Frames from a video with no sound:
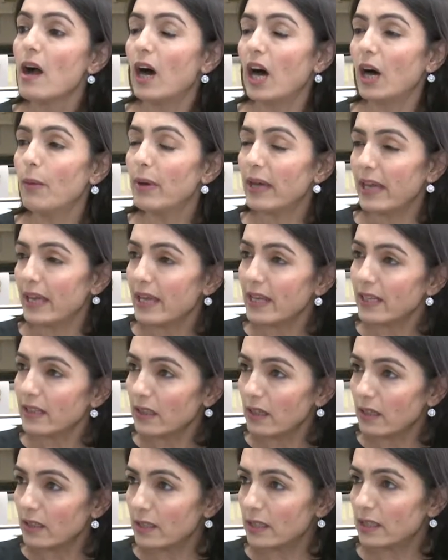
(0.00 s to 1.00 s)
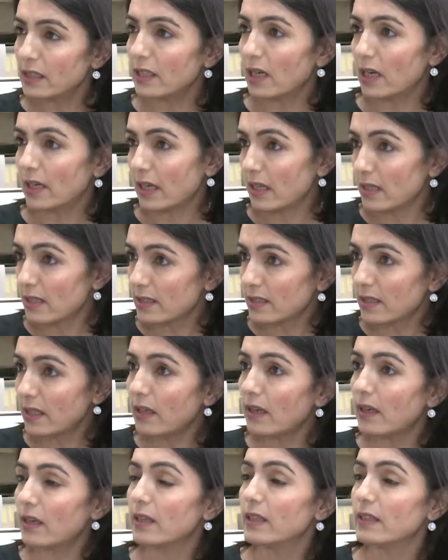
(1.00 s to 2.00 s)
Ama eğer e,
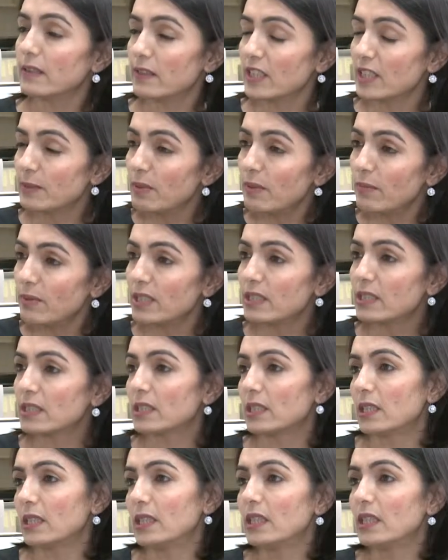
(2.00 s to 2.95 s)
aranızda resmi bir